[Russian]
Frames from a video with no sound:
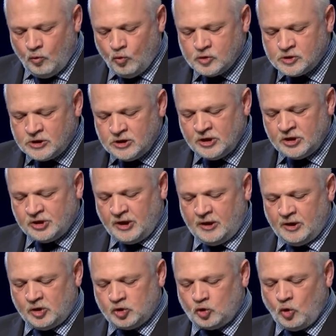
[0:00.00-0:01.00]

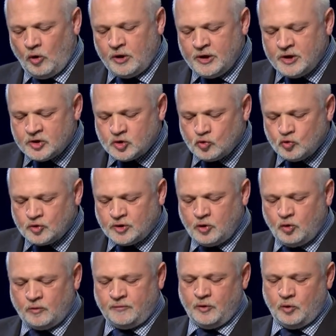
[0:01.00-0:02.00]
услышали, что Иисус
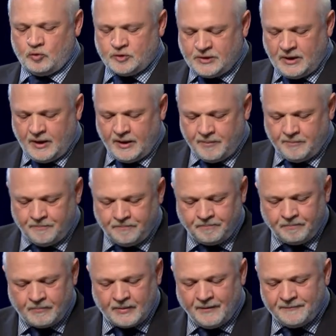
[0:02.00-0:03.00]
идет в Иерусалим,
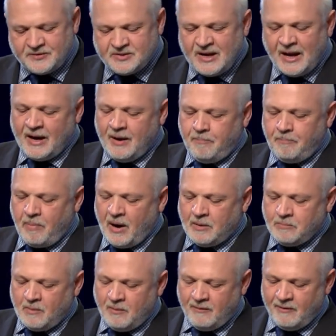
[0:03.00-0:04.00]
взяли
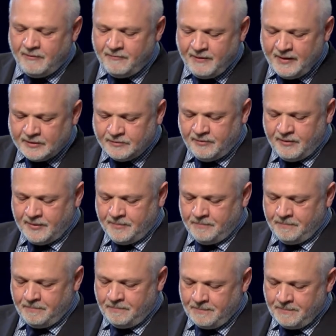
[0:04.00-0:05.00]
пальмовые ветви,
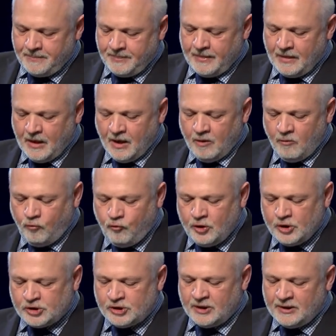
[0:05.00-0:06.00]

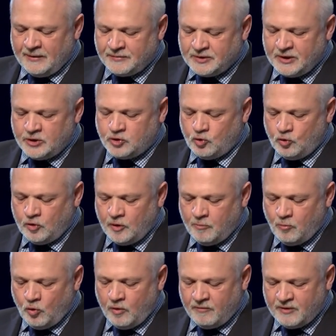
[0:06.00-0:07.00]
вышли навстречу
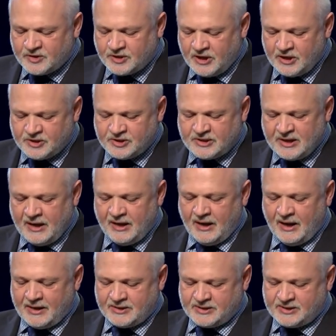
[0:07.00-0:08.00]
Ему и восклицали
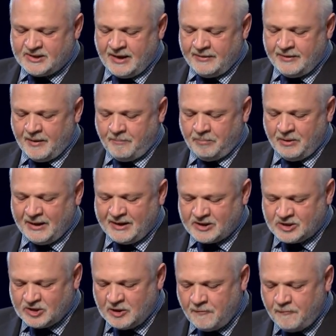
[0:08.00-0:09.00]
«Асана,
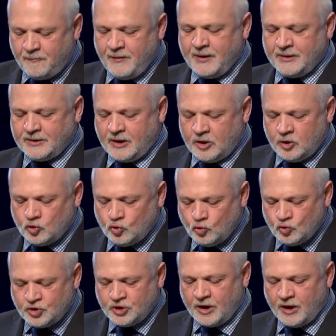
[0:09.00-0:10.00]
благословен
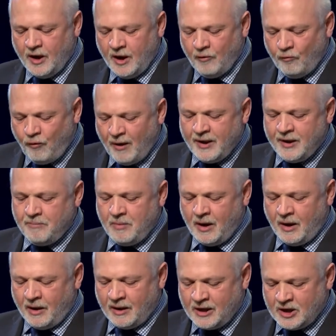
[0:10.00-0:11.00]
грядущий во
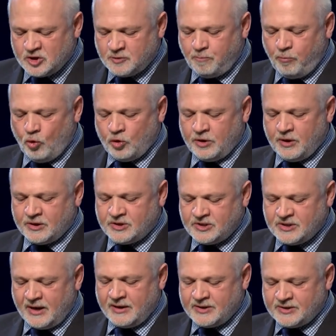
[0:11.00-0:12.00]
имя Господня,
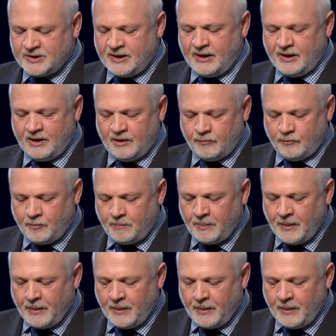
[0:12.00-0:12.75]
царь Израилев».